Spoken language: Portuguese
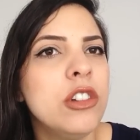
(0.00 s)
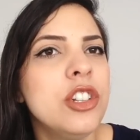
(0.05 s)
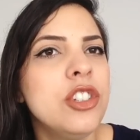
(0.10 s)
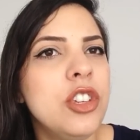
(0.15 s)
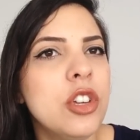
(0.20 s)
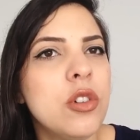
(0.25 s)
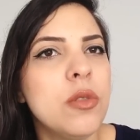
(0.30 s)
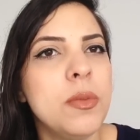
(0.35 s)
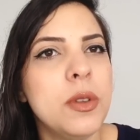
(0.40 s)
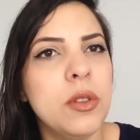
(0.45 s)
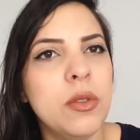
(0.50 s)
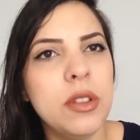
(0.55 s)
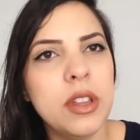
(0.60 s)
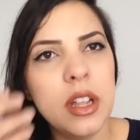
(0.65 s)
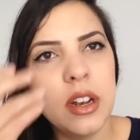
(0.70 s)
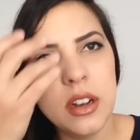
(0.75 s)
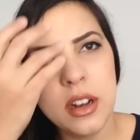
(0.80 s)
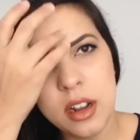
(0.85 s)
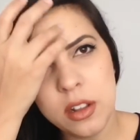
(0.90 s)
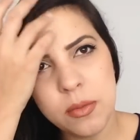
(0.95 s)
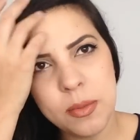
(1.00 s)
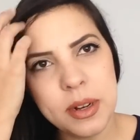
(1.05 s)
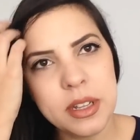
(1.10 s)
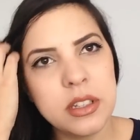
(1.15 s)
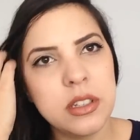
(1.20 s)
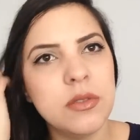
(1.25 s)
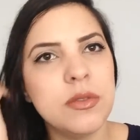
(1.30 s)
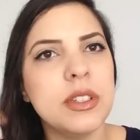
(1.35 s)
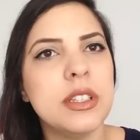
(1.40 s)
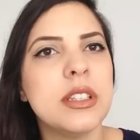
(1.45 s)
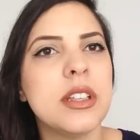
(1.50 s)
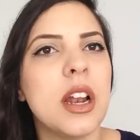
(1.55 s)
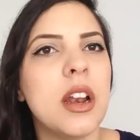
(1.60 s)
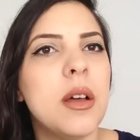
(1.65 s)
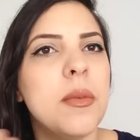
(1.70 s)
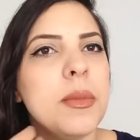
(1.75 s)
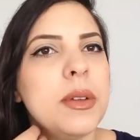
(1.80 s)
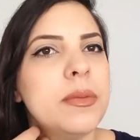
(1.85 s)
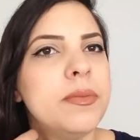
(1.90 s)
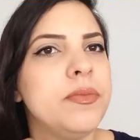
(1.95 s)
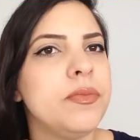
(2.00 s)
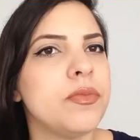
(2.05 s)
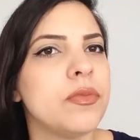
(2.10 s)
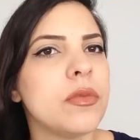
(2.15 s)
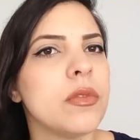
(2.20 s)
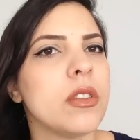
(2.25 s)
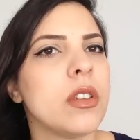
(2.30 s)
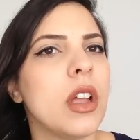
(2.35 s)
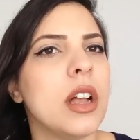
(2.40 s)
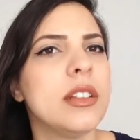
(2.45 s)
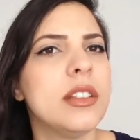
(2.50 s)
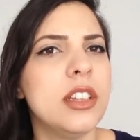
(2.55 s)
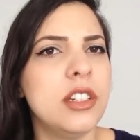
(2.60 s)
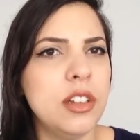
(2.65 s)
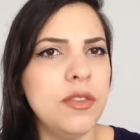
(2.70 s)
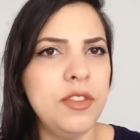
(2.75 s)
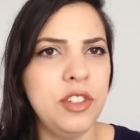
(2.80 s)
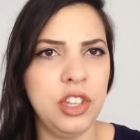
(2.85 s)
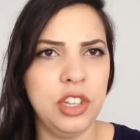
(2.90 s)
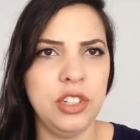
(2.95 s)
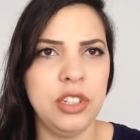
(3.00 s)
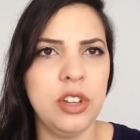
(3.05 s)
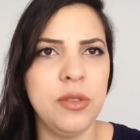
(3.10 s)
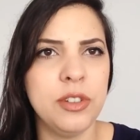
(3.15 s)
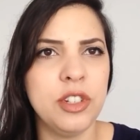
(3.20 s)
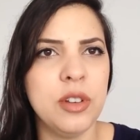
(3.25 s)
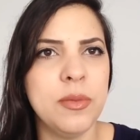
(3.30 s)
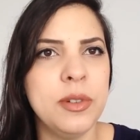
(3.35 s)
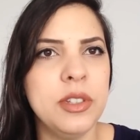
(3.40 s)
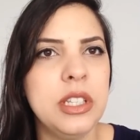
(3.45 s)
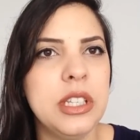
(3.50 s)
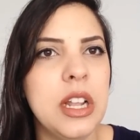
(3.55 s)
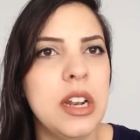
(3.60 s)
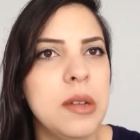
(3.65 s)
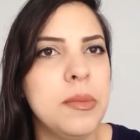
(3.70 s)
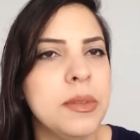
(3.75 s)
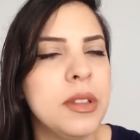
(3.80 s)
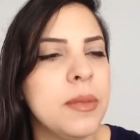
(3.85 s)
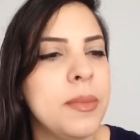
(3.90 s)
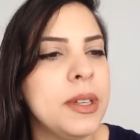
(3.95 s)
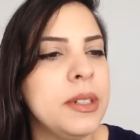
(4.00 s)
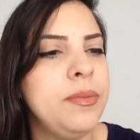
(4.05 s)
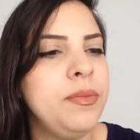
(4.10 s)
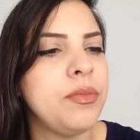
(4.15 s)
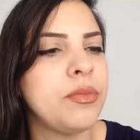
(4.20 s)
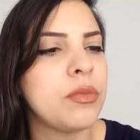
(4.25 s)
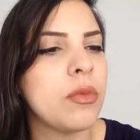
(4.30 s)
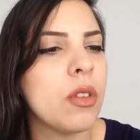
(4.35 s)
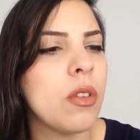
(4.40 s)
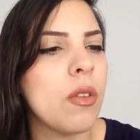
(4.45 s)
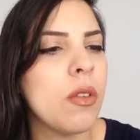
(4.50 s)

Eu já tinha comido dele lá no Brasil, esse salame. Até já vi gente chamando de salame também.